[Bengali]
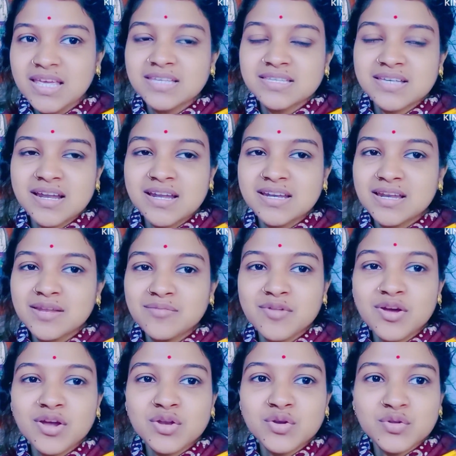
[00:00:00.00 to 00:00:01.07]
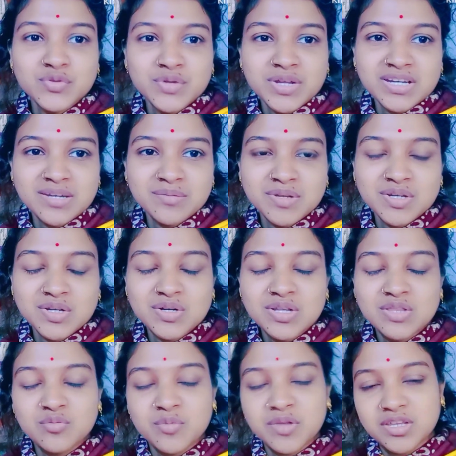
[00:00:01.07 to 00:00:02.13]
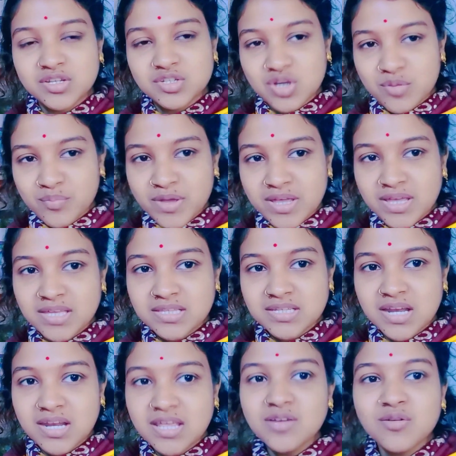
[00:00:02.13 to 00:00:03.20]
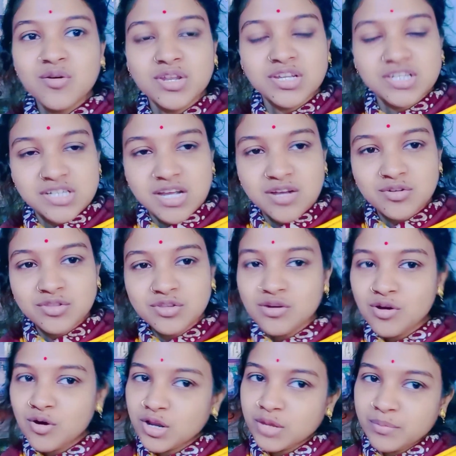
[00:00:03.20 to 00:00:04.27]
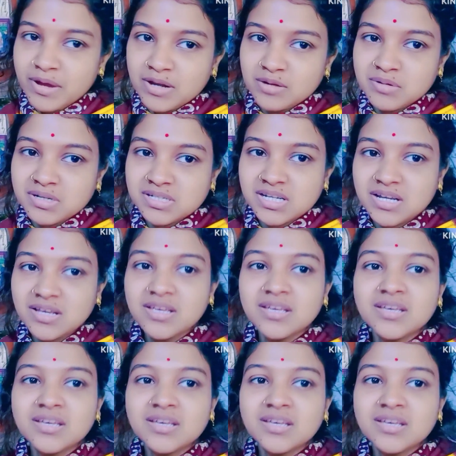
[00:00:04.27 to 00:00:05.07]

এই সারা ডেলি ব্লগের নতুন একটি ভিডিওটা তোমাদের সবাইকে জানাই অনেক স্বাগত অনেক ভালোবাসা